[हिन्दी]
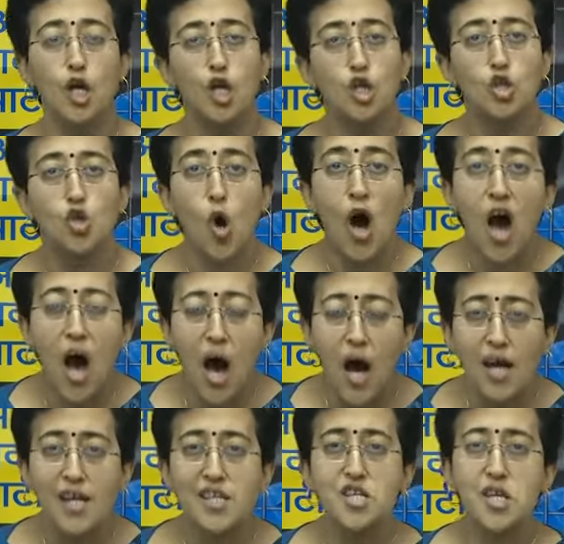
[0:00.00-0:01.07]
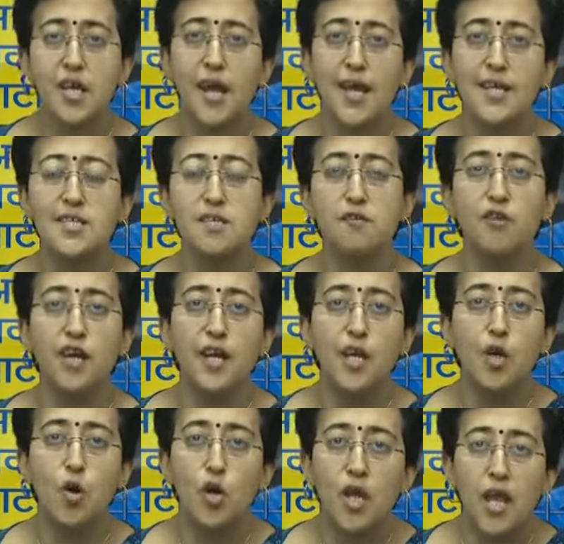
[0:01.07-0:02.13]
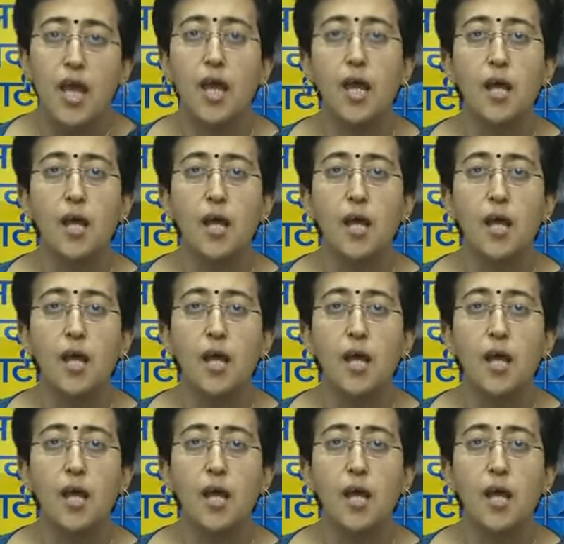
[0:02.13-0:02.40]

तो आज के इस वीडियो ने